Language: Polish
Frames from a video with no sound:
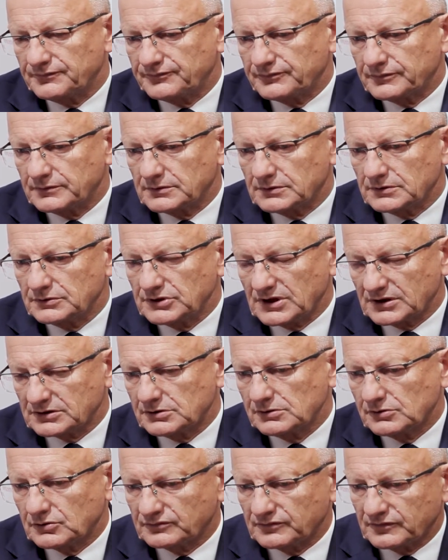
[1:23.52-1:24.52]
E, jak
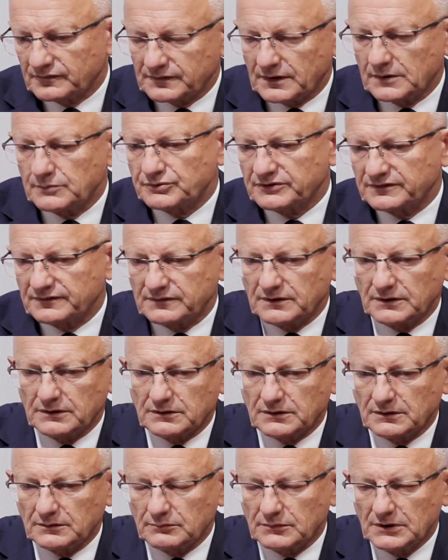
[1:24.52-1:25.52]
tylko zostałem
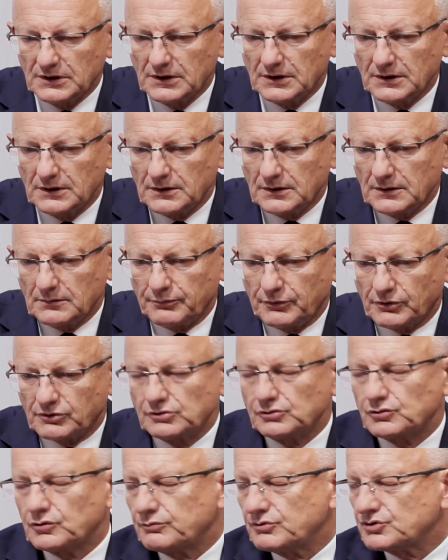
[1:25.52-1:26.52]
prezydentem, po
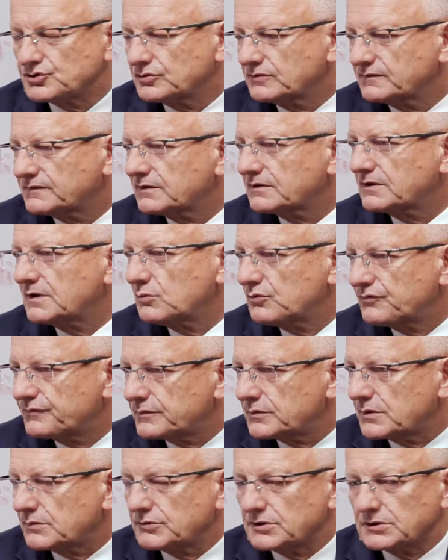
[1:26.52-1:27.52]
kilku miesiącach
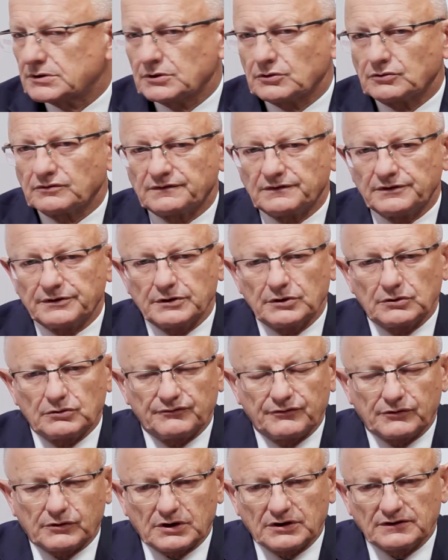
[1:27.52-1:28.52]
namówiłem jednego z
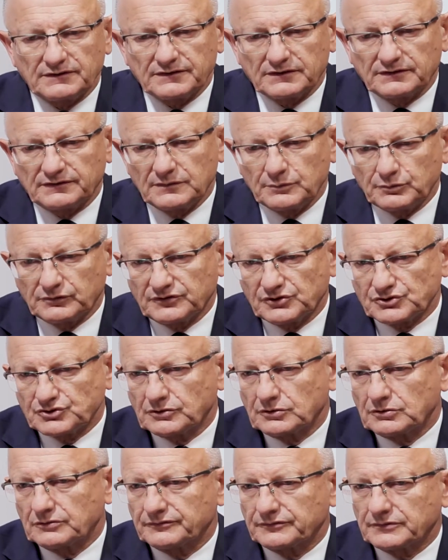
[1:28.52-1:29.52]
liderów organizacji
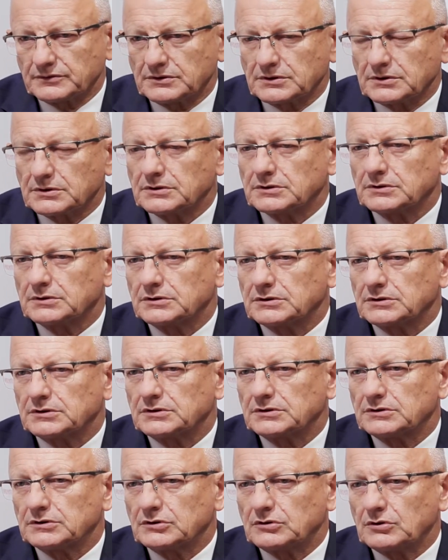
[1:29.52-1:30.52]
pozarządowych
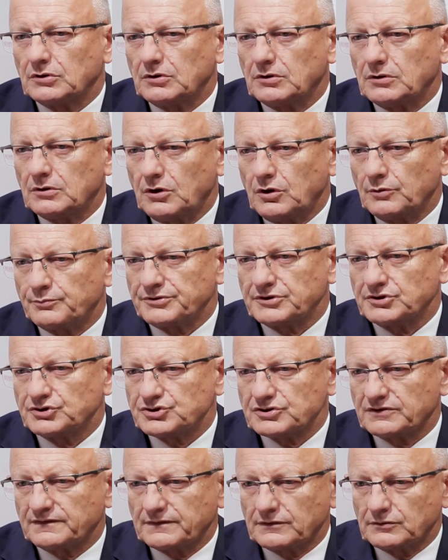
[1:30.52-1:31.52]
do
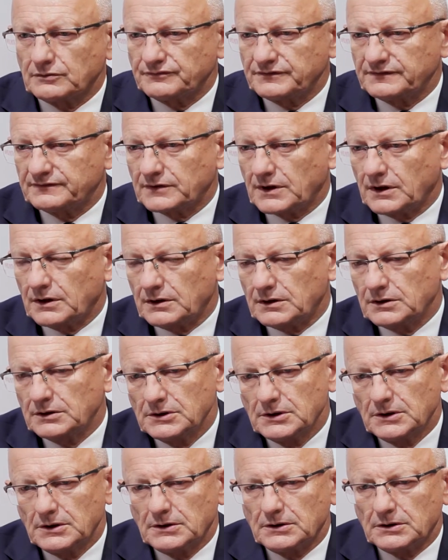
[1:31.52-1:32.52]
objęcia stanowiska
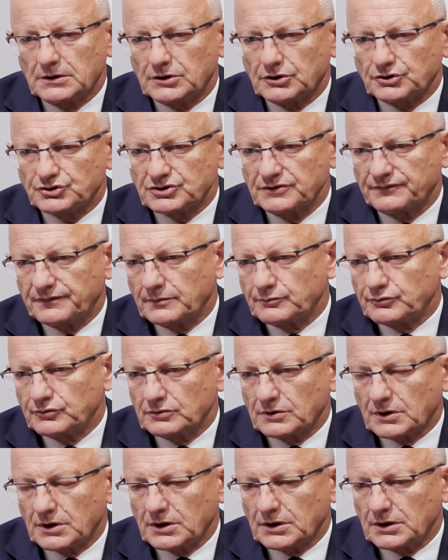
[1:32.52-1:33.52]
szefa
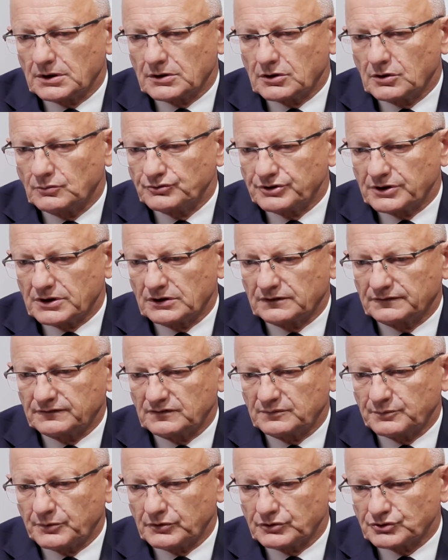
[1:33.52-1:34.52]
Biura
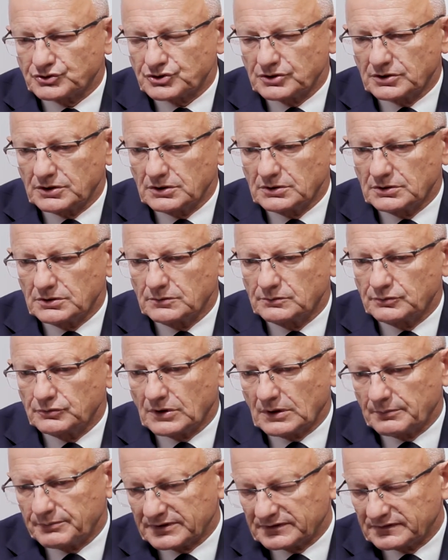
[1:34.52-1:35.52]
Komunikacji Społecznej,
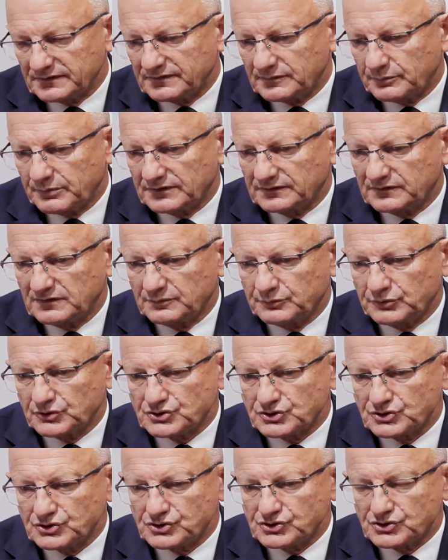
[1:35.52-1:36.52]
Biura Partycypacji
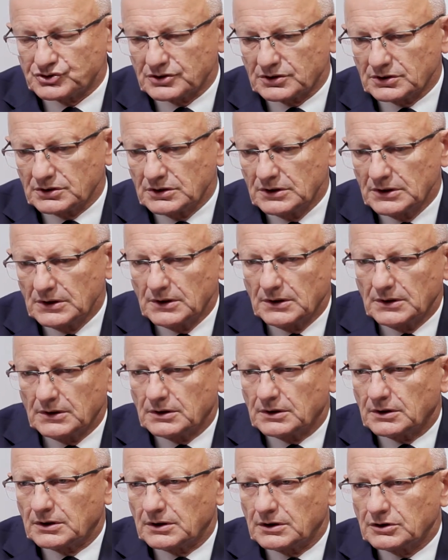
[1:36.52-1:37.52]
Społecznej dzisiaj,
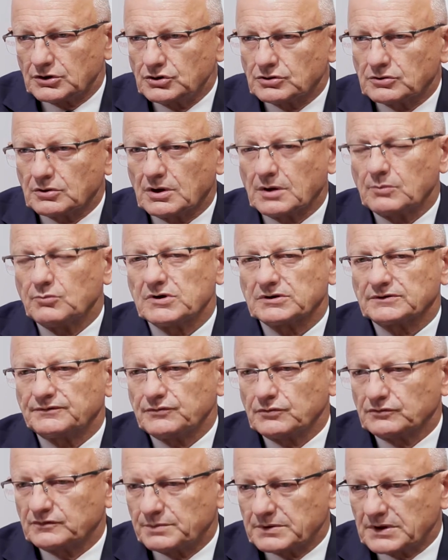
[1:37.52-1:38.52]
i to nam
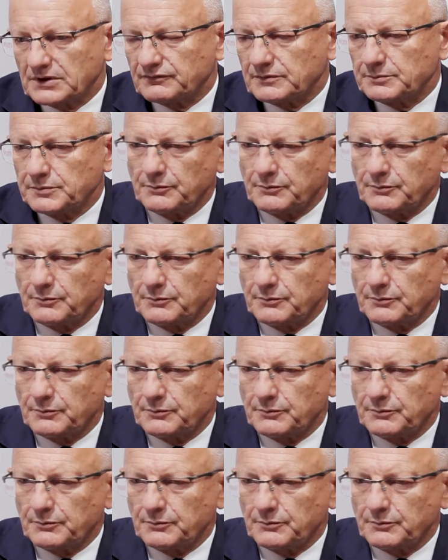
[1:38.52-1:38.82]
ułatwiło sprawę.